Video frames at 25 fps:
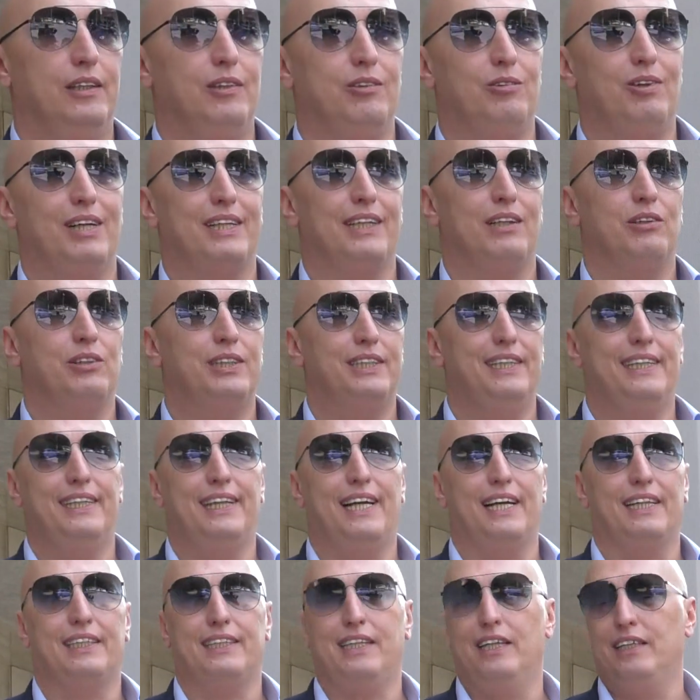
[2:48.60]
Eh, guarda, non si
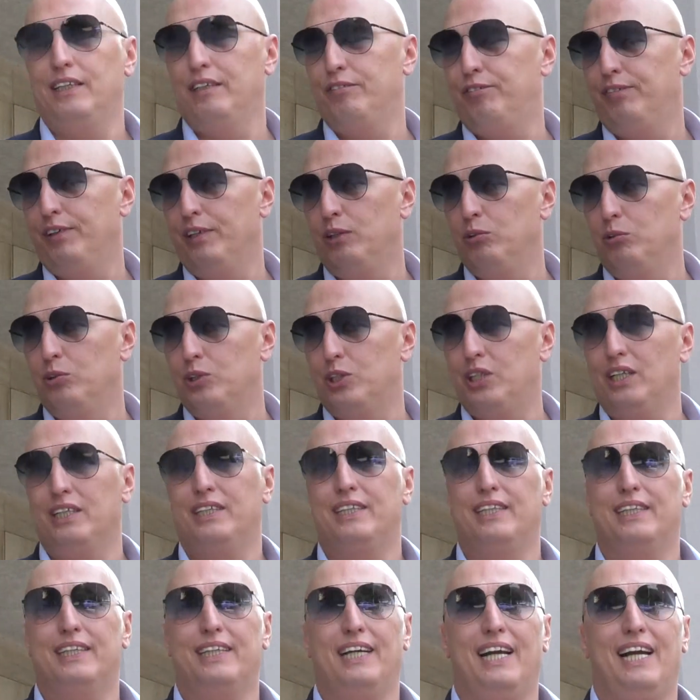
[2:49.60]
tratta di fiducia,
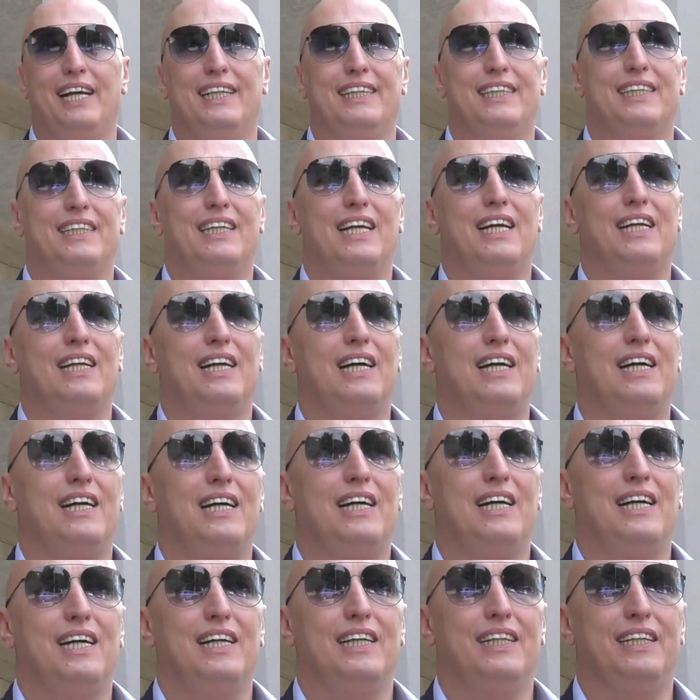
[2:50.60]
si
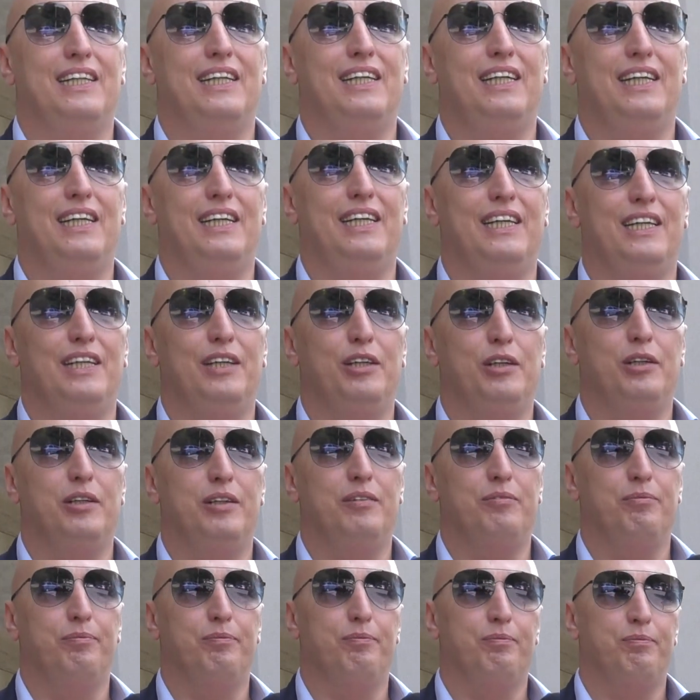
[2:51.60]
tratta
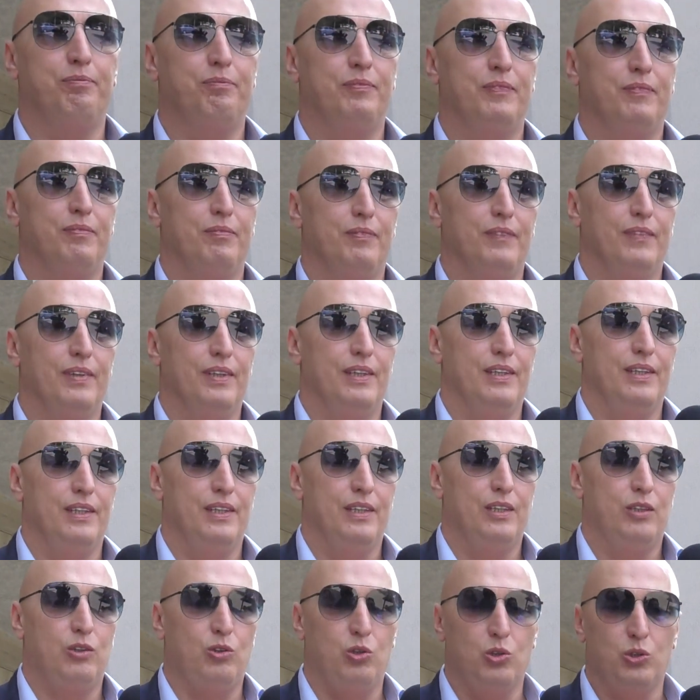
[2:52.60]
di mm,
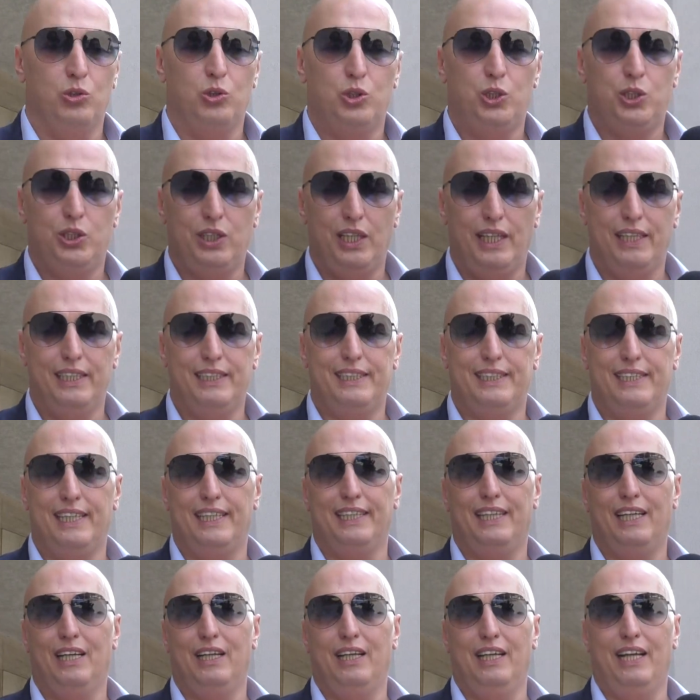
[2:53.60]

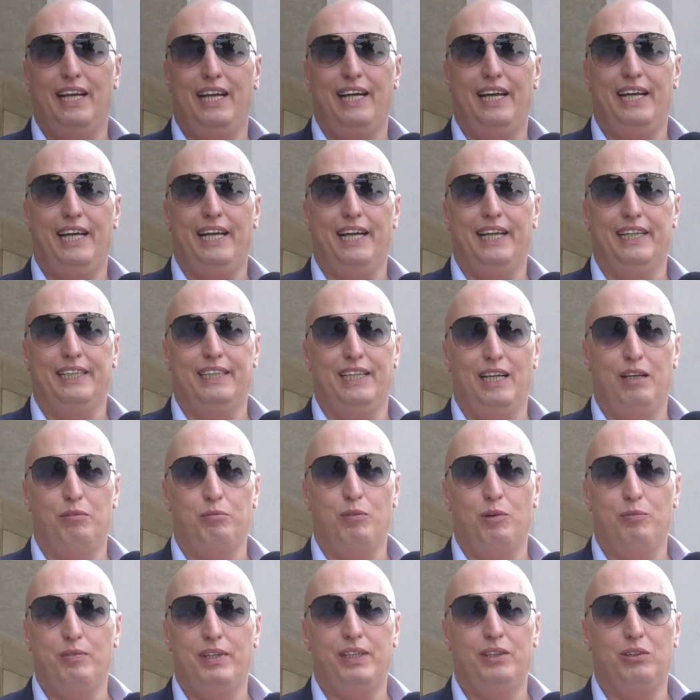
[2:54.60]
conoscenza delle, del
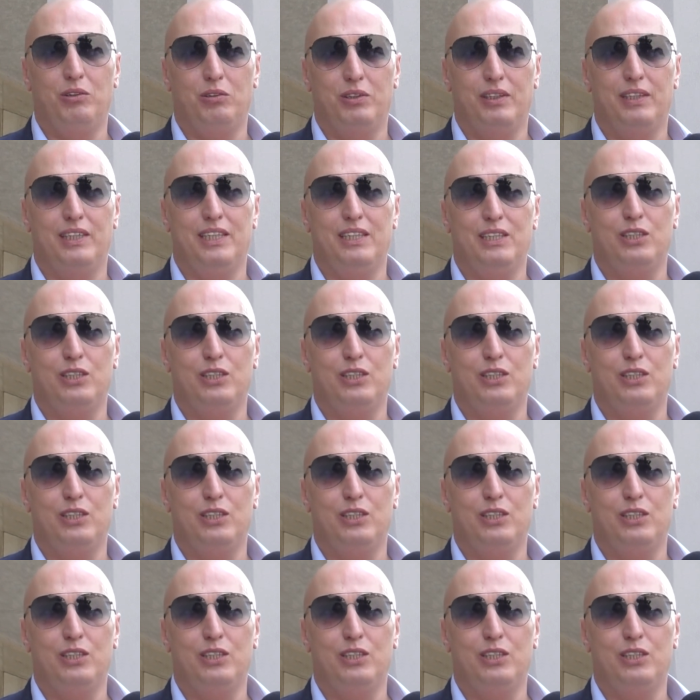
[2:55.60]
momento di